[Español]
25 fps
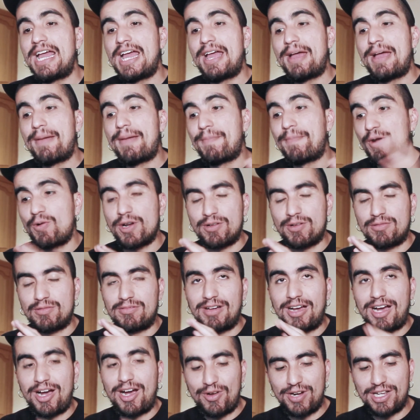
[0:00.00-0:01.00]
Pero bueno,
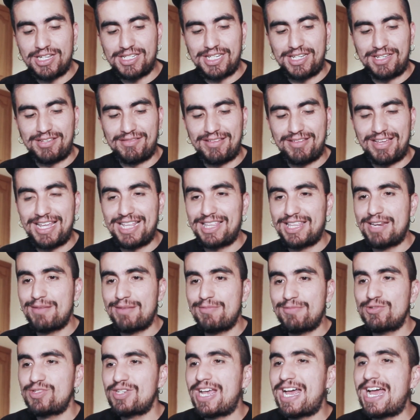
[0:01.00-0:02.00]
ahora sí,
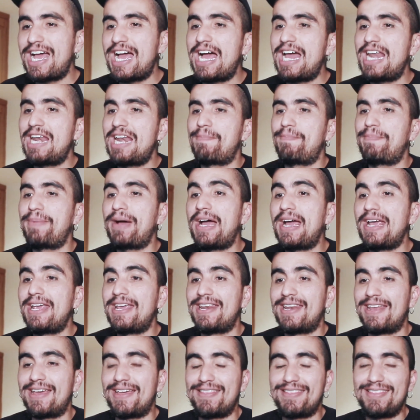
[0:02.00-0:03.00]
entremos a la
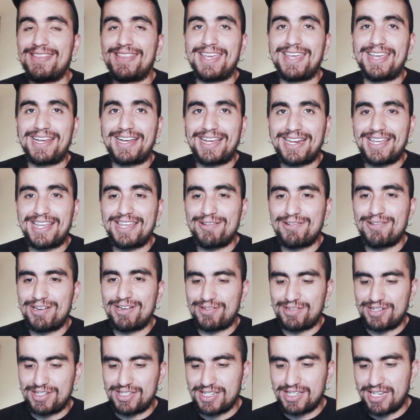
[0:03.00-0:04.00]
página de Credit
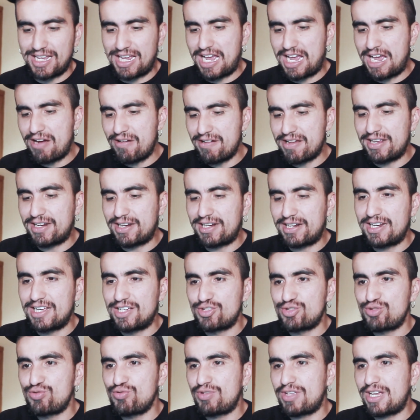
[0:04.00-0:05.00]
Valores a ver
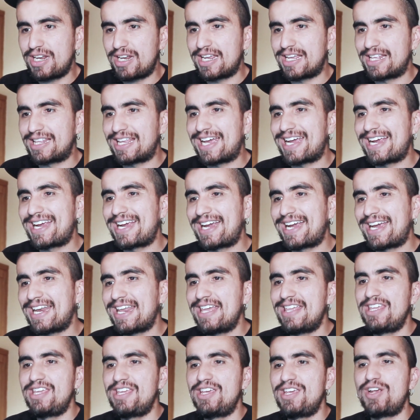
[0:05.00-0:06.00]
su tarjeta
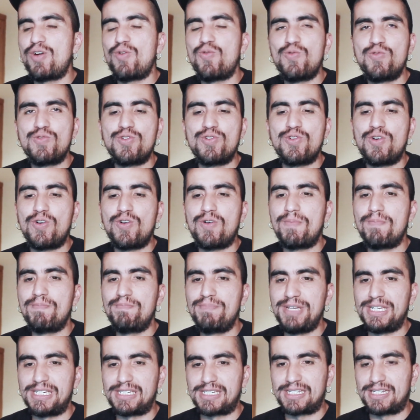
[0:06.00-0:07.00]
Credit 1
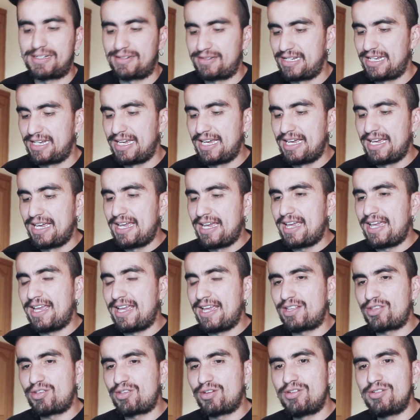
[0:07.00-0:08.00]
Visa.
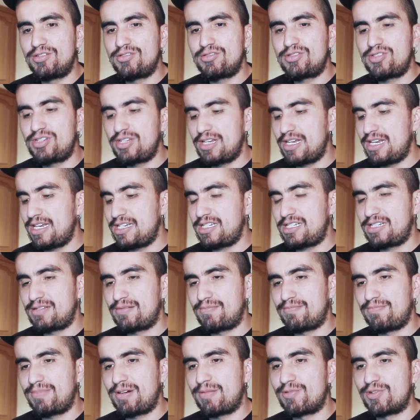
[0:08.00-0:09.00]
Entonces,
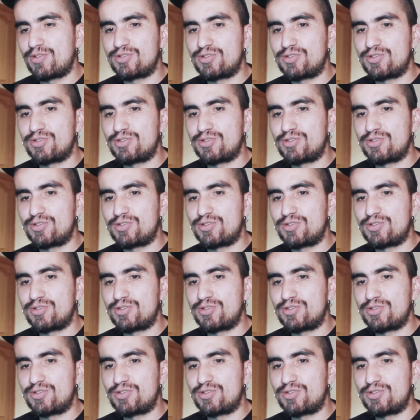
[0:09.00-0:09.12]
vámonos